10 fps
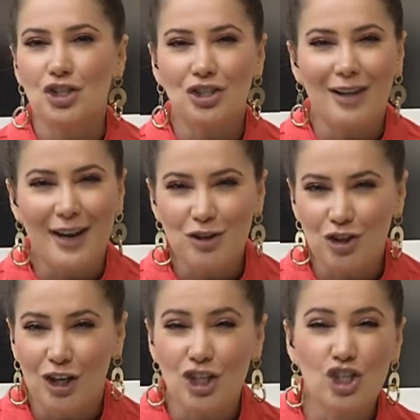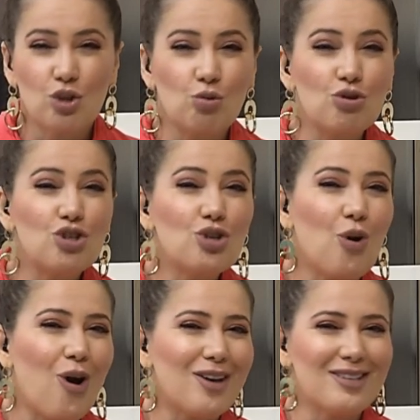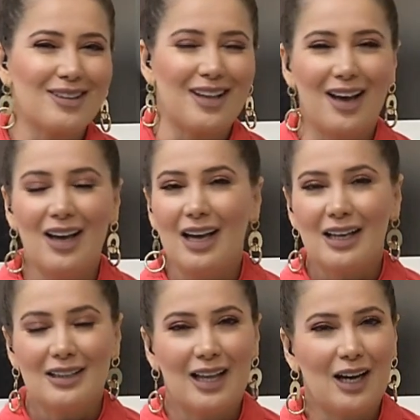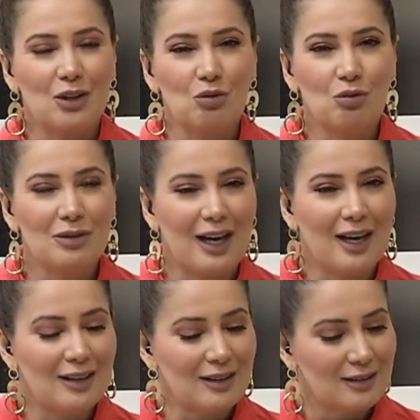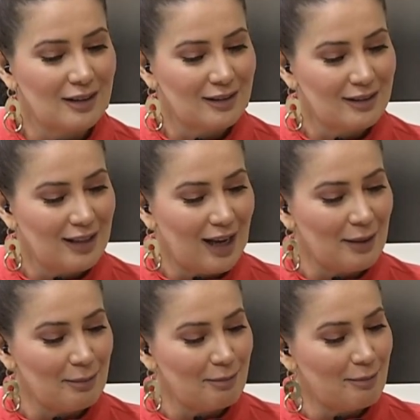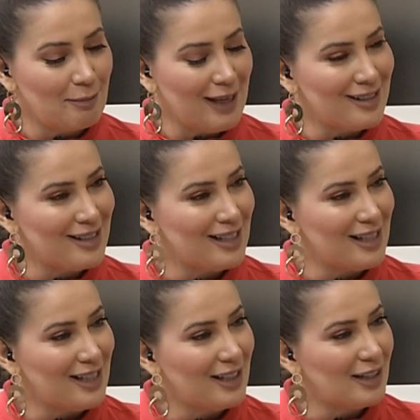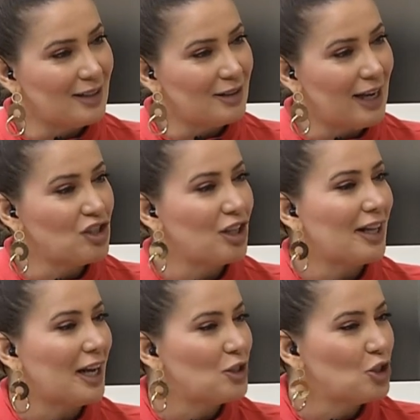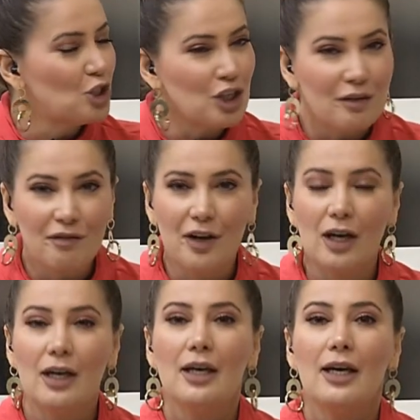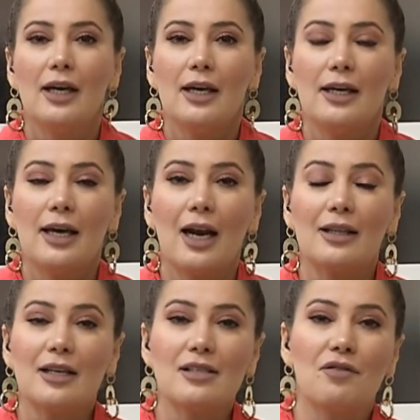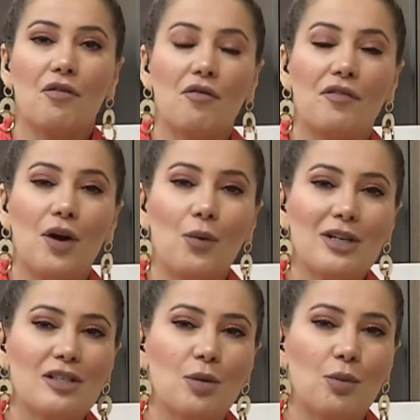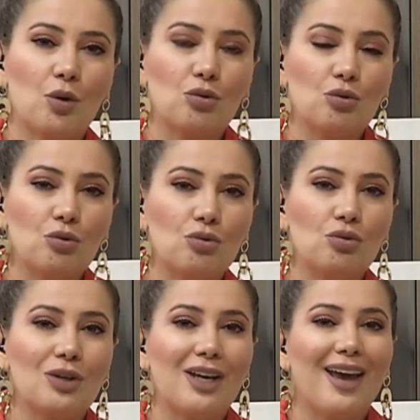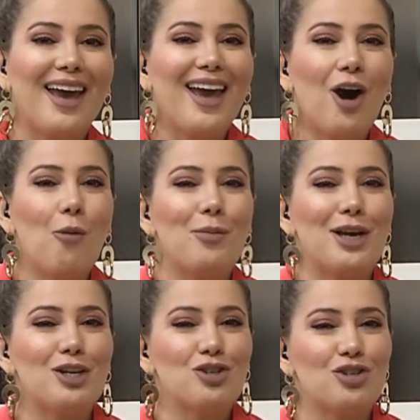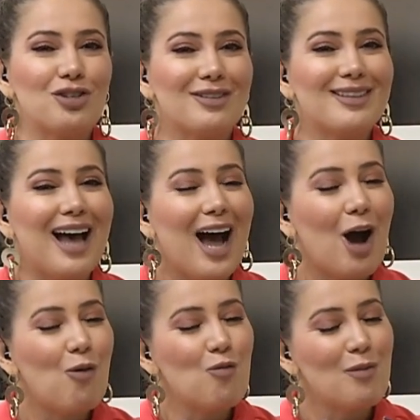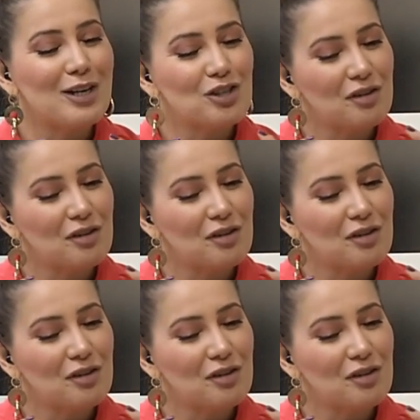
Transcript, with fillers: em estética, estudiosa da, da, do, da da medicina regenerativa, regenerativa e ela desenvolveu esse produto que realmente dá uma